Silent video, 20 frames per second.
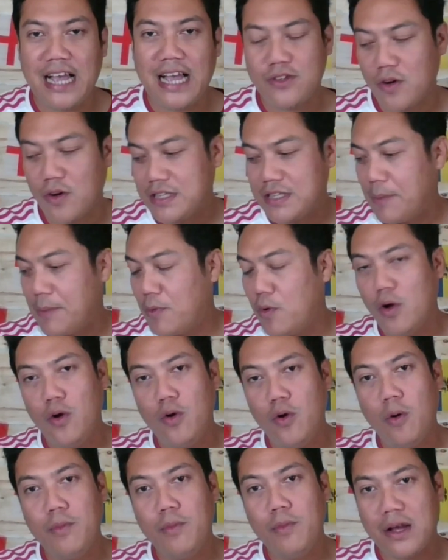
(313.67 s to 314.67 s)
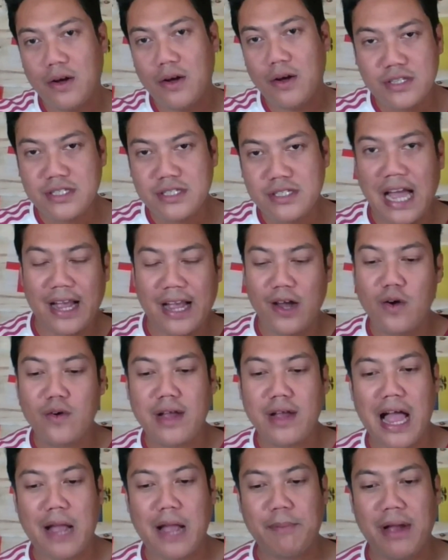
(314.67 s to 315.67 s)
สองสาม คนลุมแล้วเขาก็จ่ายเข้าก
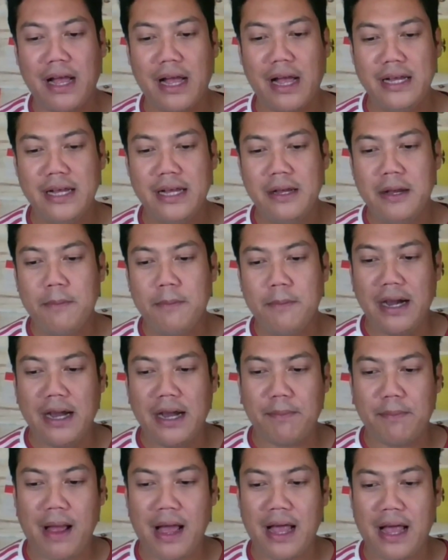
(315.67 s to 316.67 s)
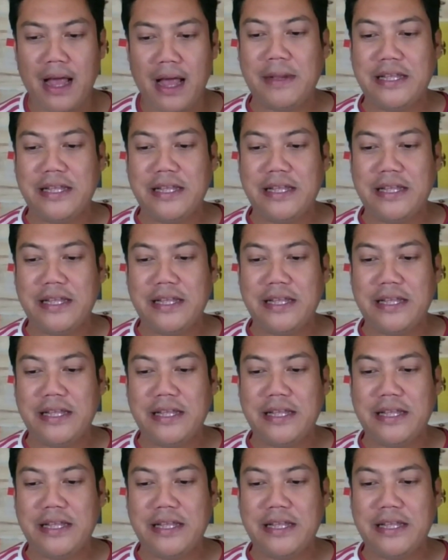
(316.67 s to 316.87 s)
ลางมาเปิดปางแล้วก็เป็